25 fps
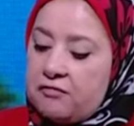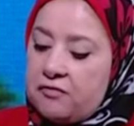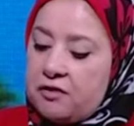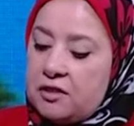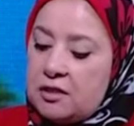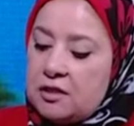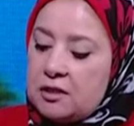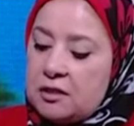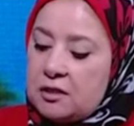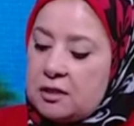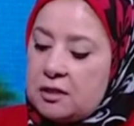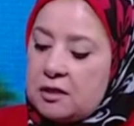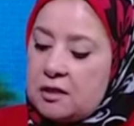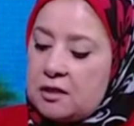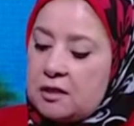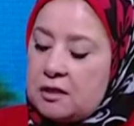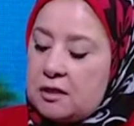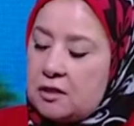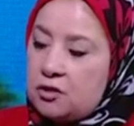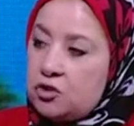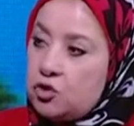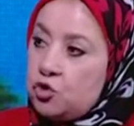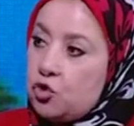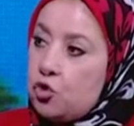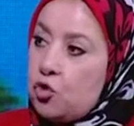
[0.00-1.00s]
في
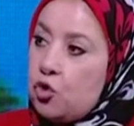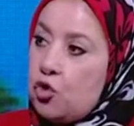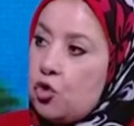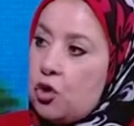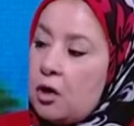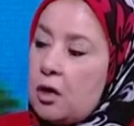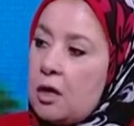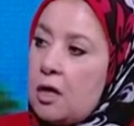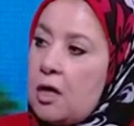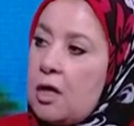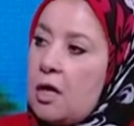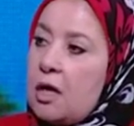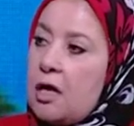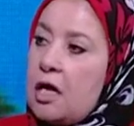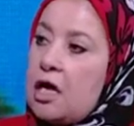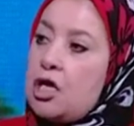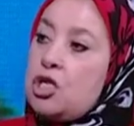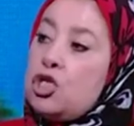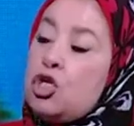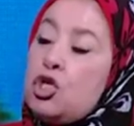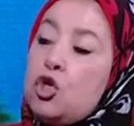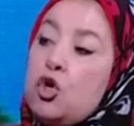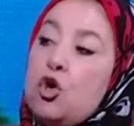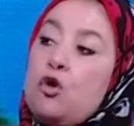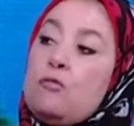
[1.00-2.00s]
آه، وجود الراجل مهم
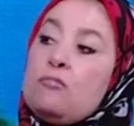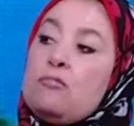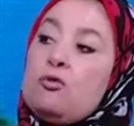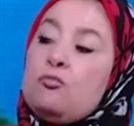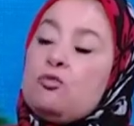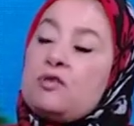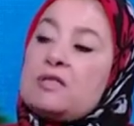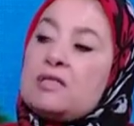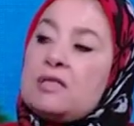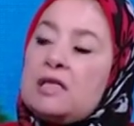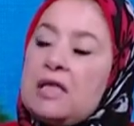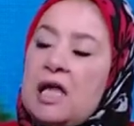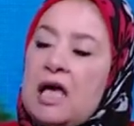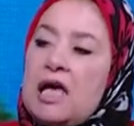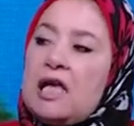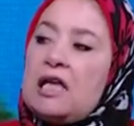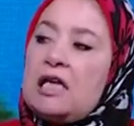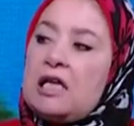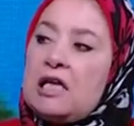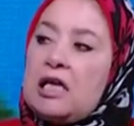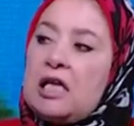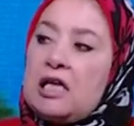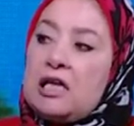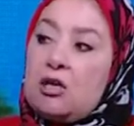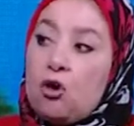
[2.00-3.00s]
ان الام مست... لا
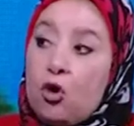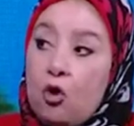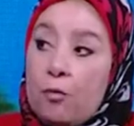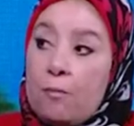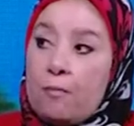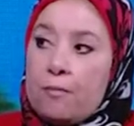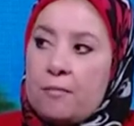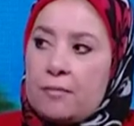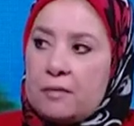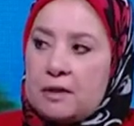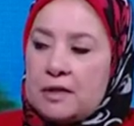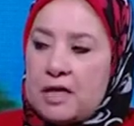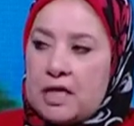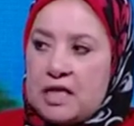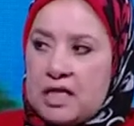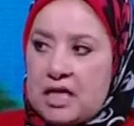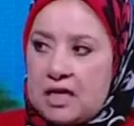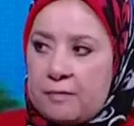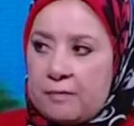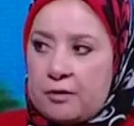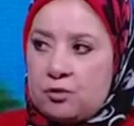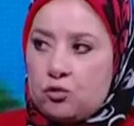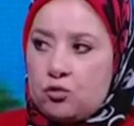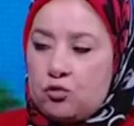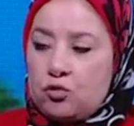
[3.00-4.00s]
الام يعني
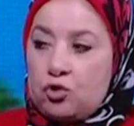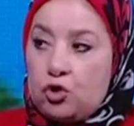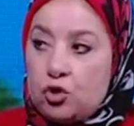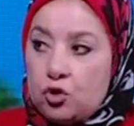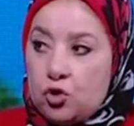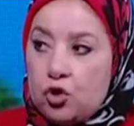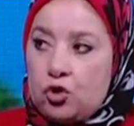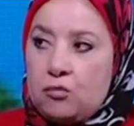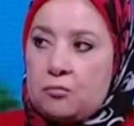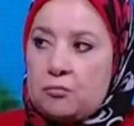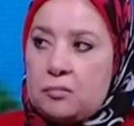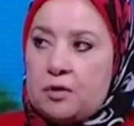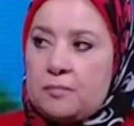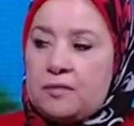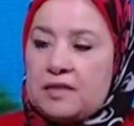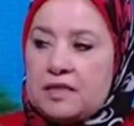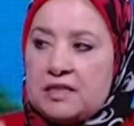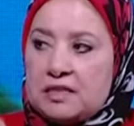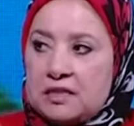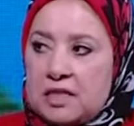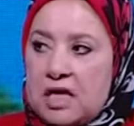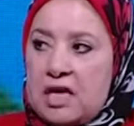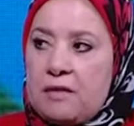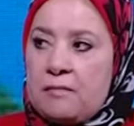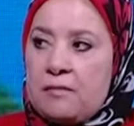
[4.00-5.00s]
لما تكون الام
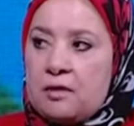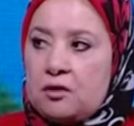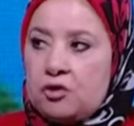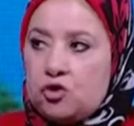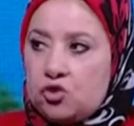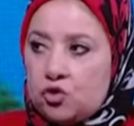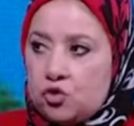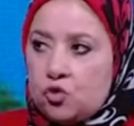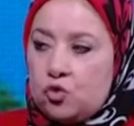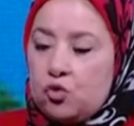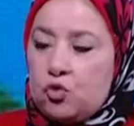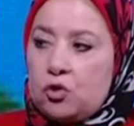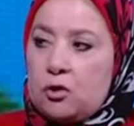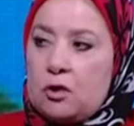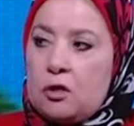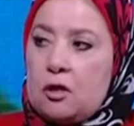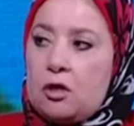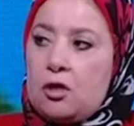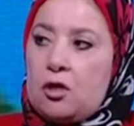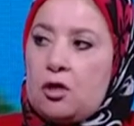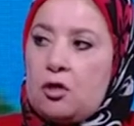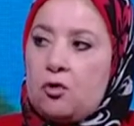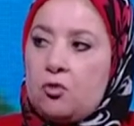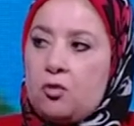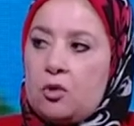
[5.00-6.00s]
بتستحمل الزوج
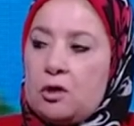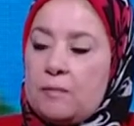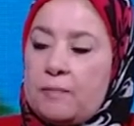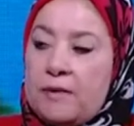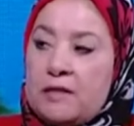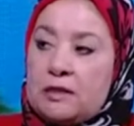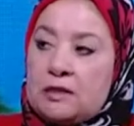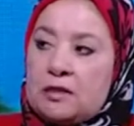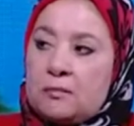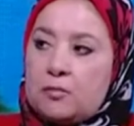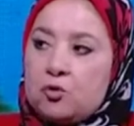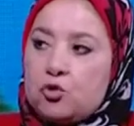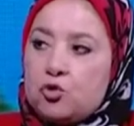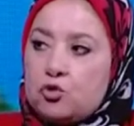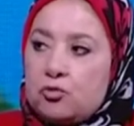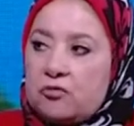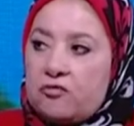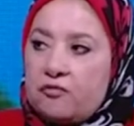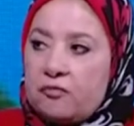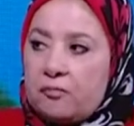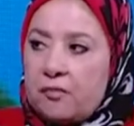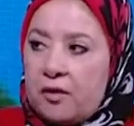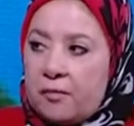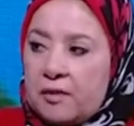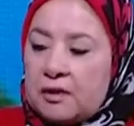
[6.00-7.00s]
والبنت
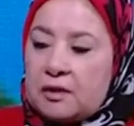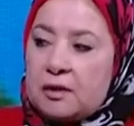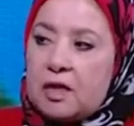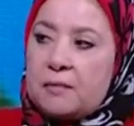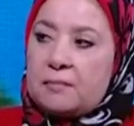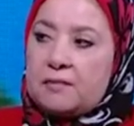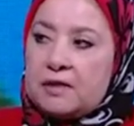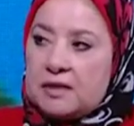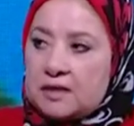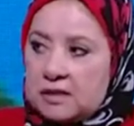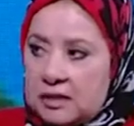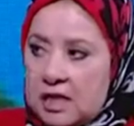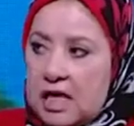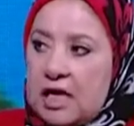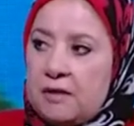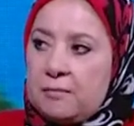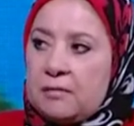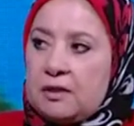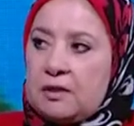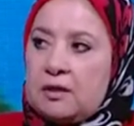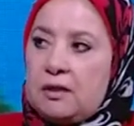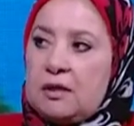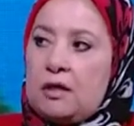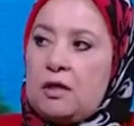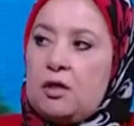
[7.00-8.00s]
بتشوف مامتها
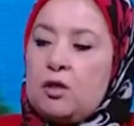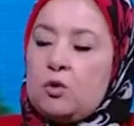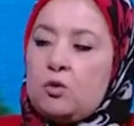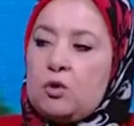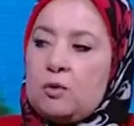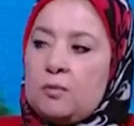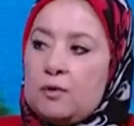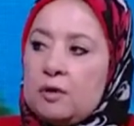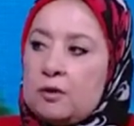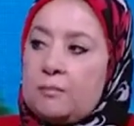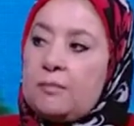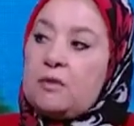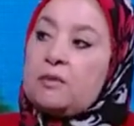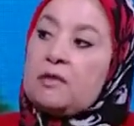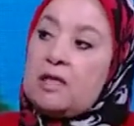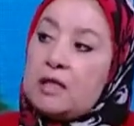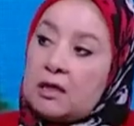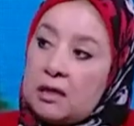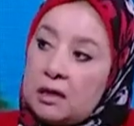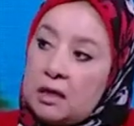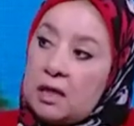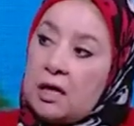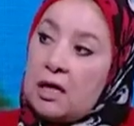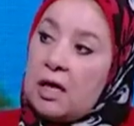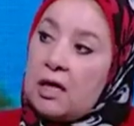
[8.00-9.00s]
بتستحمل
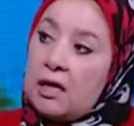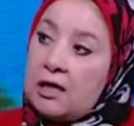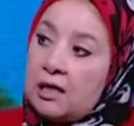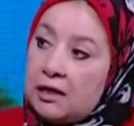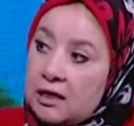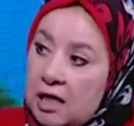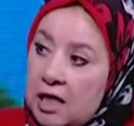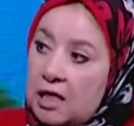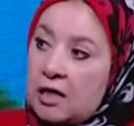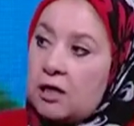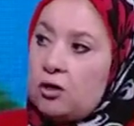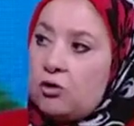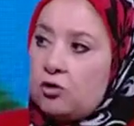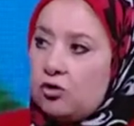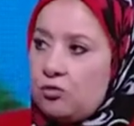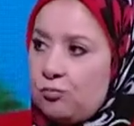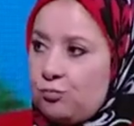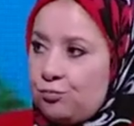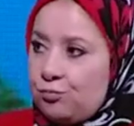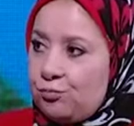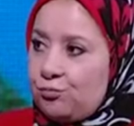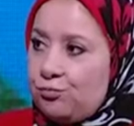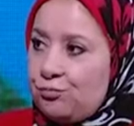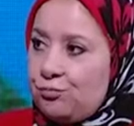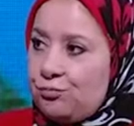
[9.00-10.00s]
وبتطلع على نهج الام
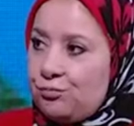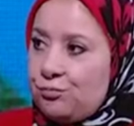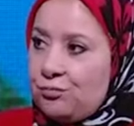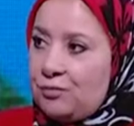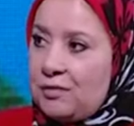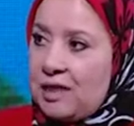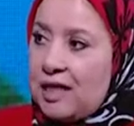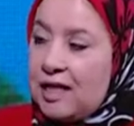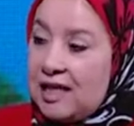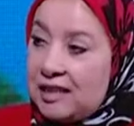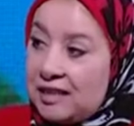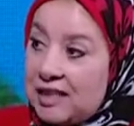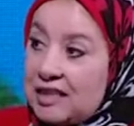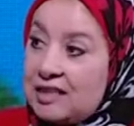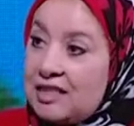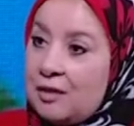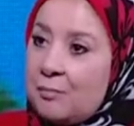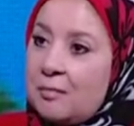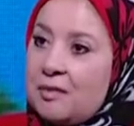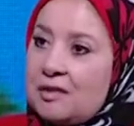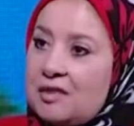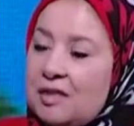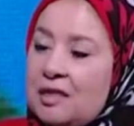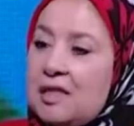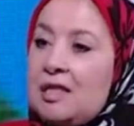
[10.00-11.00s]
عادة ده,
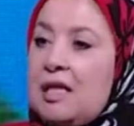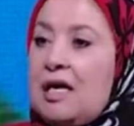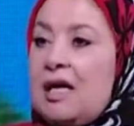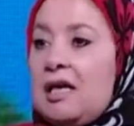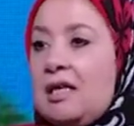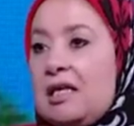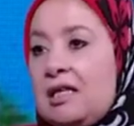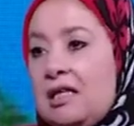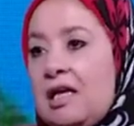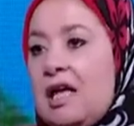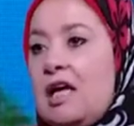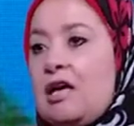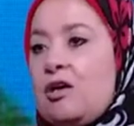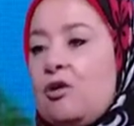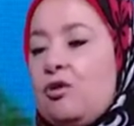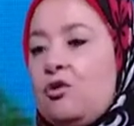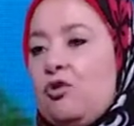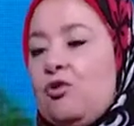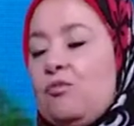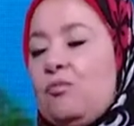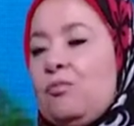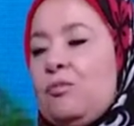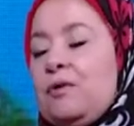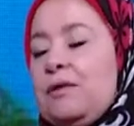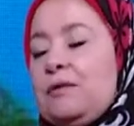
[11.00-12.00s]
ده, ده في نقطة كمان
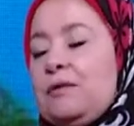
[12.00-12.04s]
خلي